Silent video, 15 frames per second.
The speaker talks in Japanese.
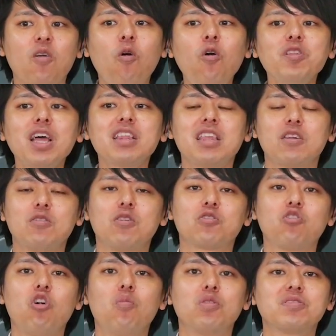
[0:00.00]
こうなってく
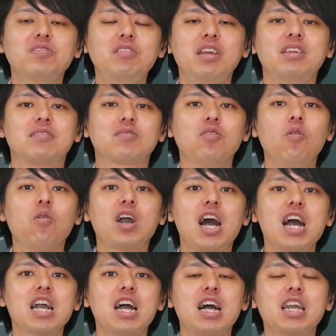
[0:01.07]
ると、もうすでに相
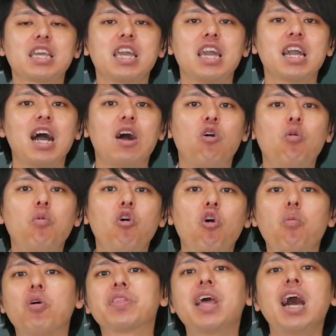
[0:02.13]
関関係がほぼ
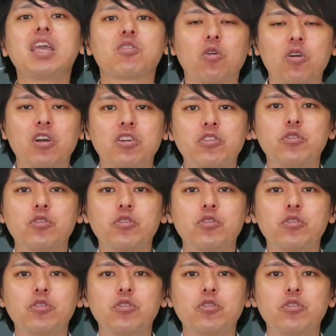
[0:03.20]
ほぼないと